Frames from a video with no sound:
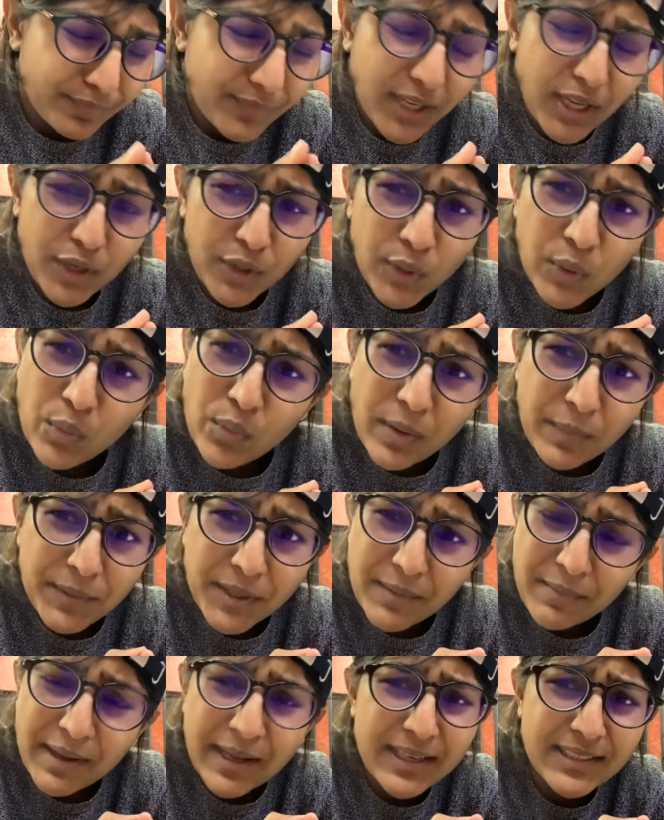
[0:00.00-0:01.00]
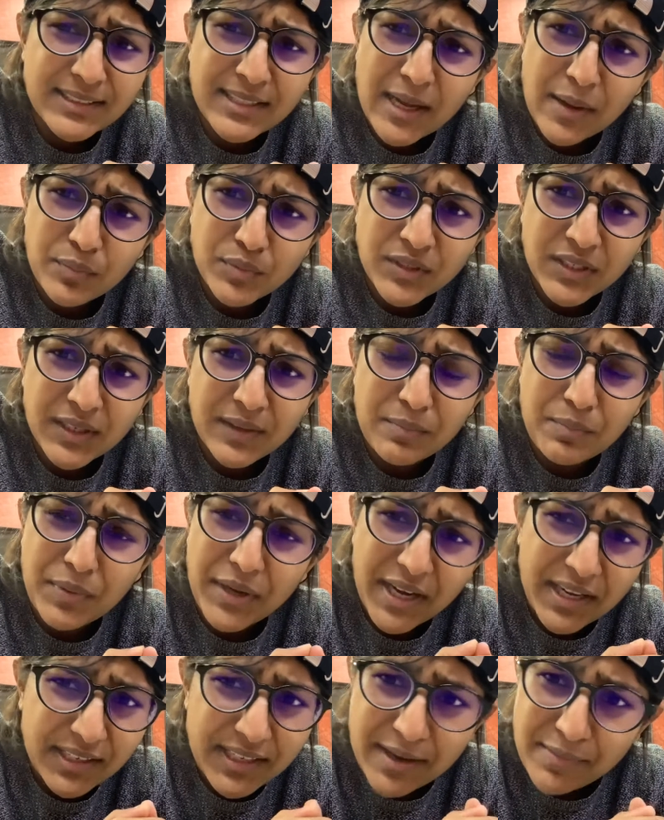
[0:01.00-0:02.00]
लोग कभी कभार ऐसे आपसे
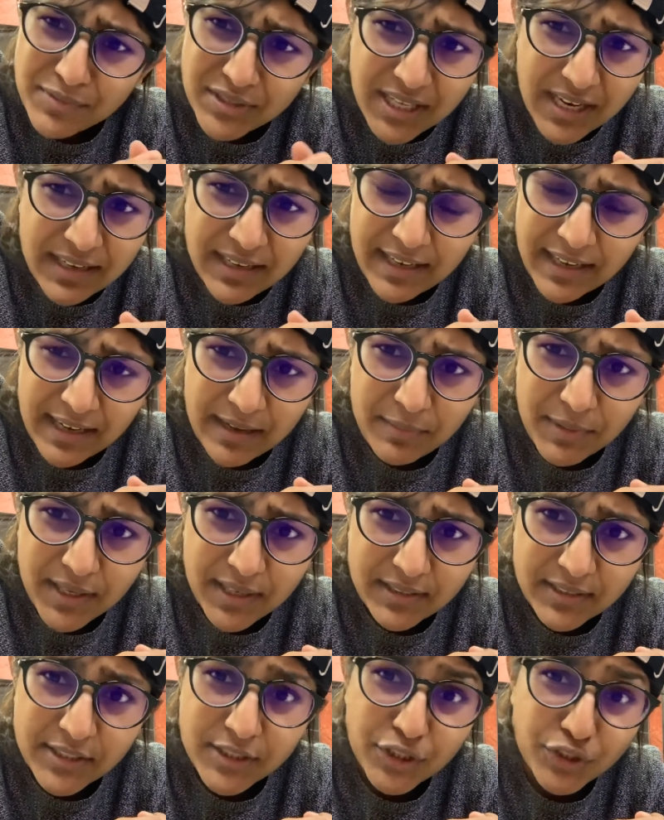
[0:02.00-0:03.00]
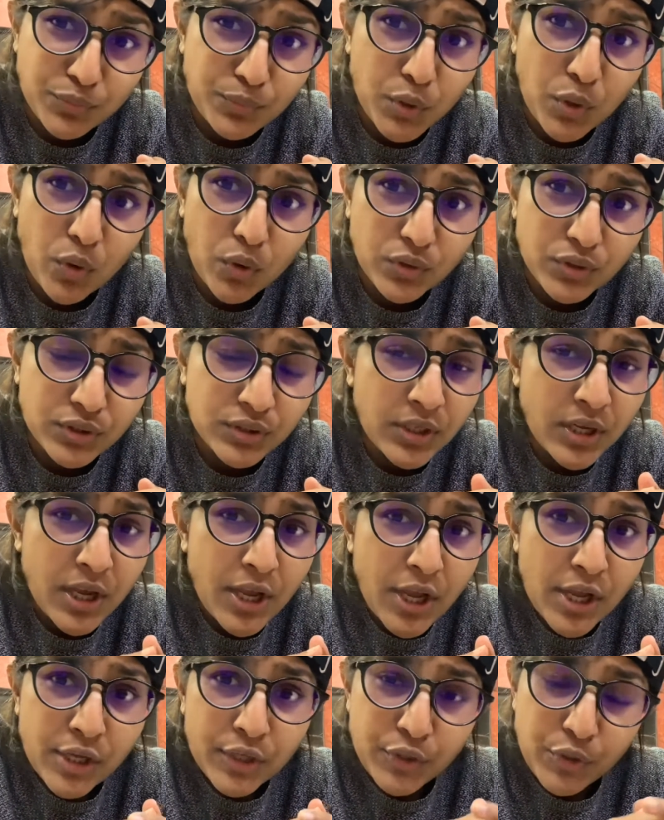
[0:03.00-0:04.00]
ब्रेन गेम्स खेलने के लिए भी करते हैं जस्ट बिकॉज
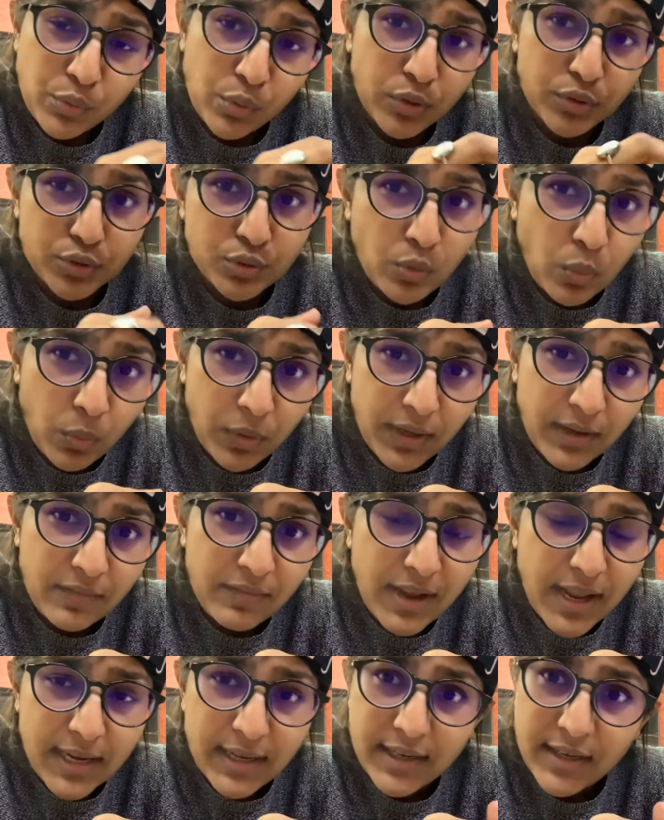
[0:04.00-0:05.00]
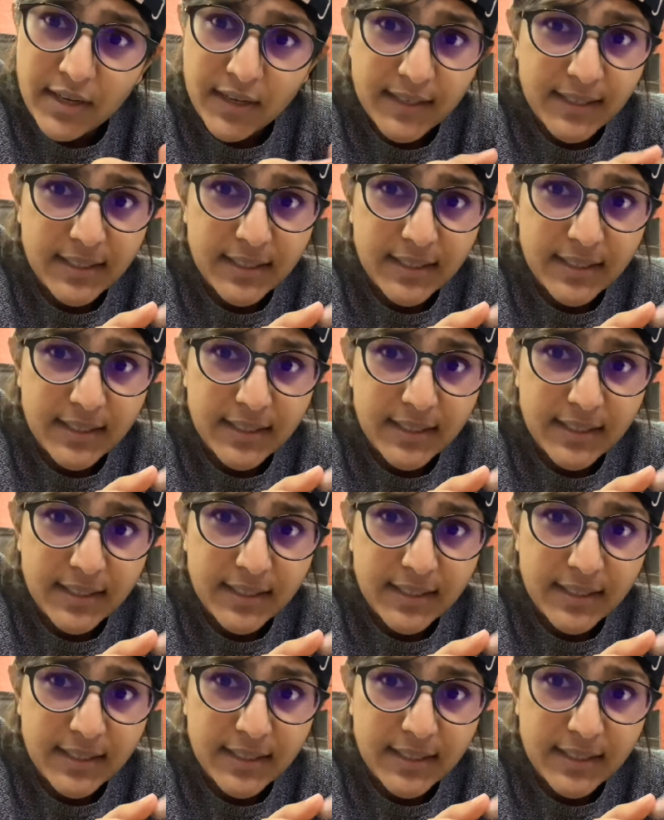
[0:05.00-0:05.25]
यू आर स्कोरिंग वेल